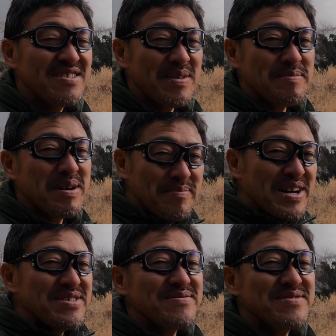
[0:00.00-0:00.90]

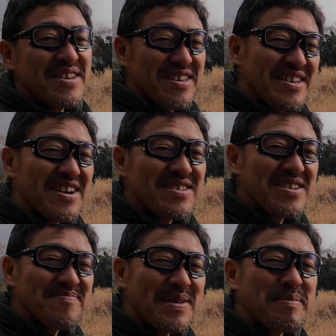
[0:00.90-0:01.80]
バンバンバンで打って野球
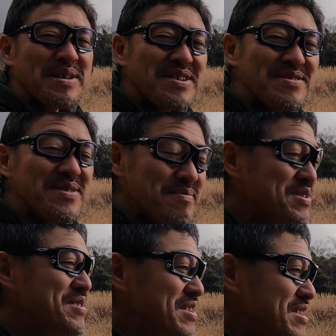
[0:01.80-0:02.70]
がバンバン出るの
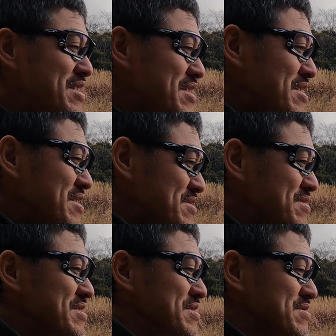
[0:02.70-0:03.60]
も好
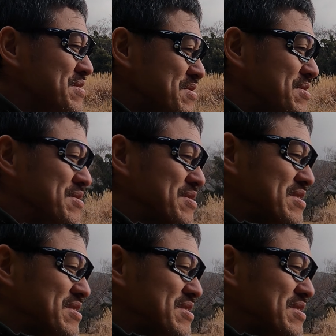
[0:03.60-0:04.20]
きですけどっ